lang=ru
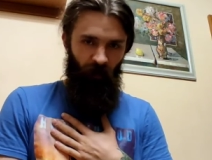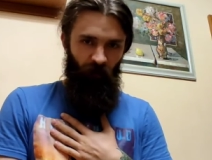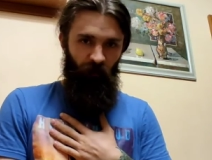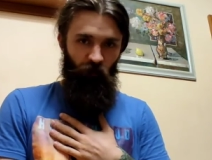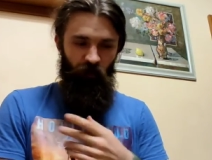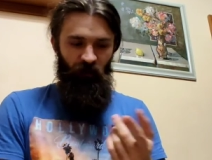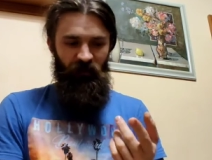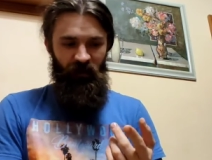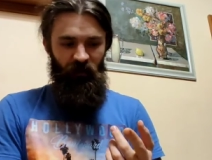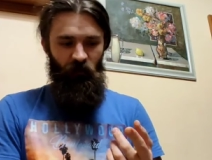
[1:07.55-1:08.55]
Потому что мы
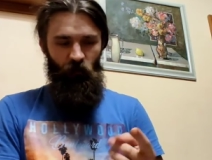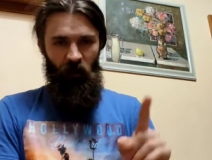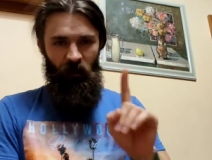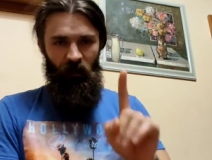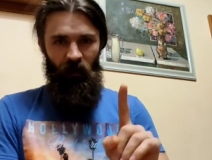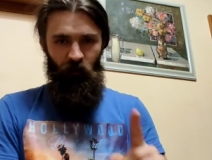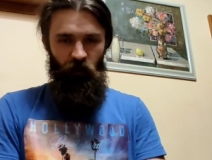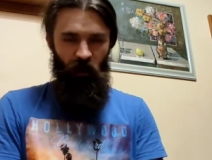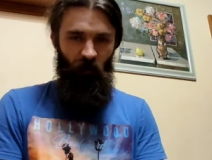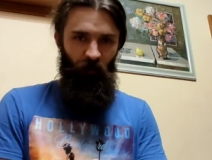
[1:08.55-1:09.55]
все индивидуальны, как
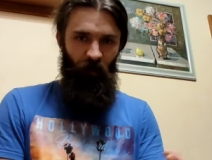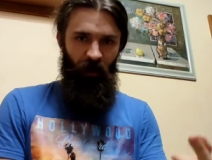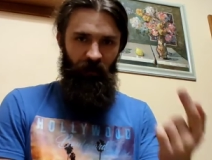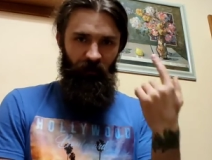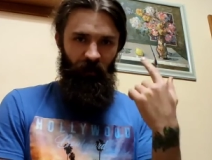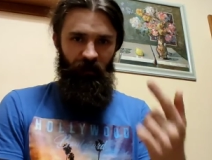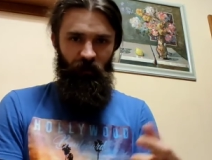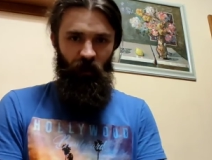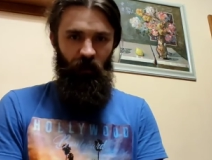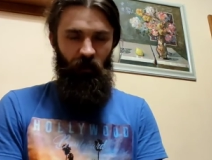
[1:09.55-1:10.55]
отпечатки пальцев, как
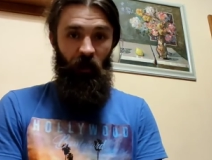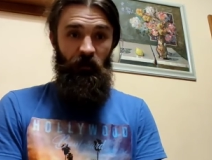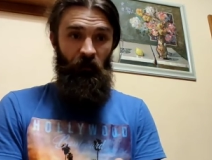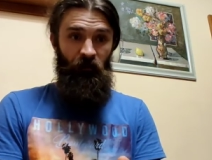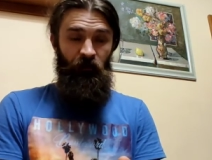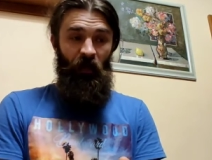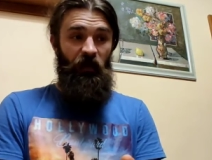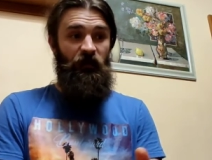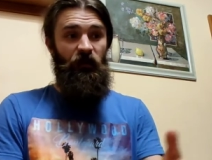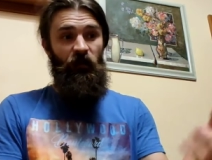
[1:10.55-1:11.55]
сетчатки глаз.
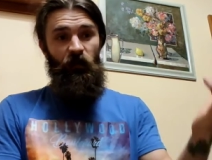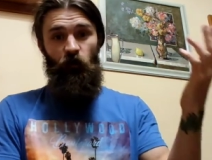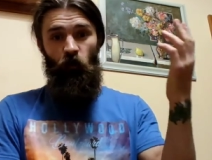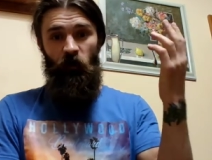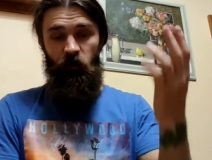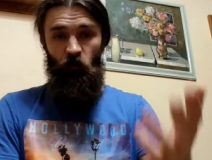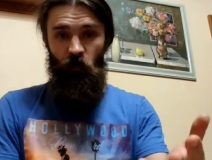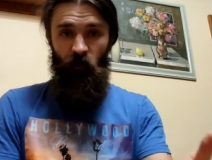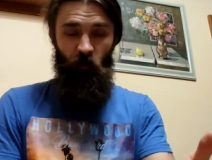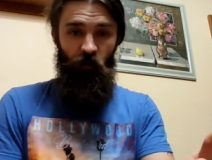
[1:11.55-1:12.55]
Если долго
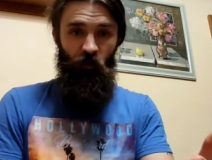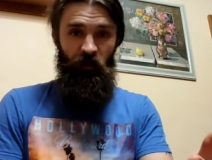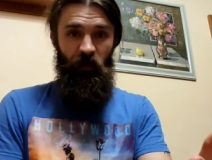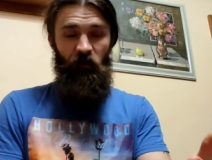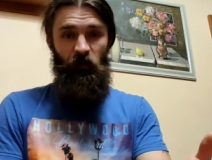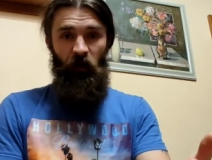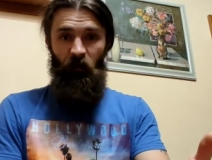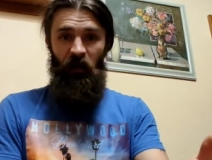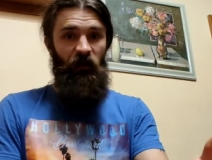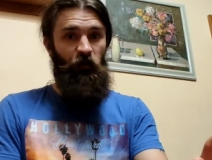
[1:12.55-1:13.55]
слушать, может быстрее
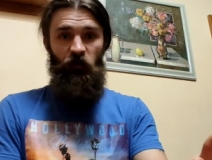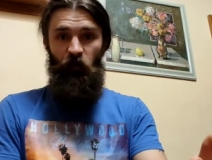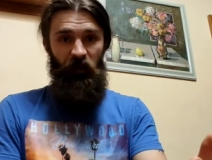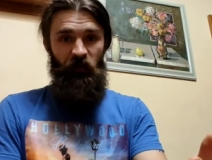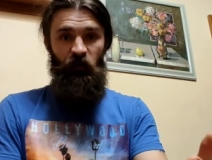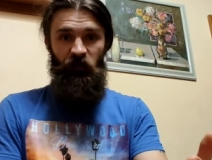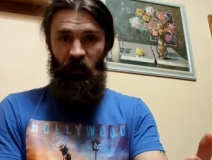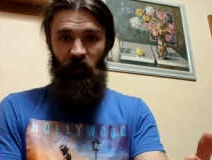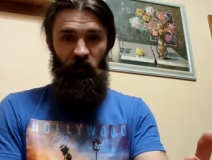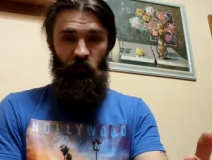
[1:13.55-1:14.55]
воспринимать. Я вообще, в принципе, все
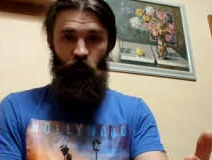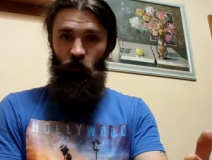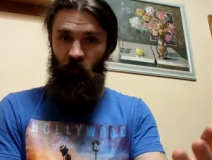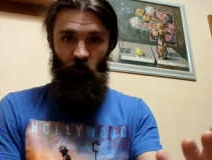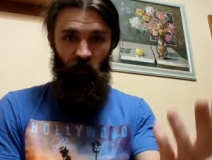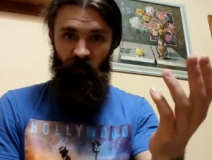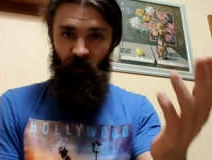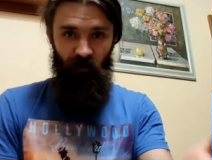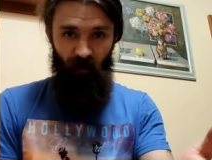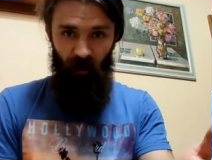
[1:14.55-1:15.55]
книги слушаю на
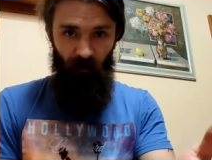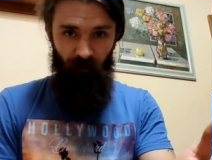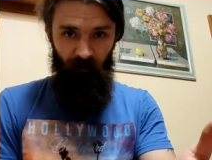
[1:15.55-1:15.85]
скорости 2.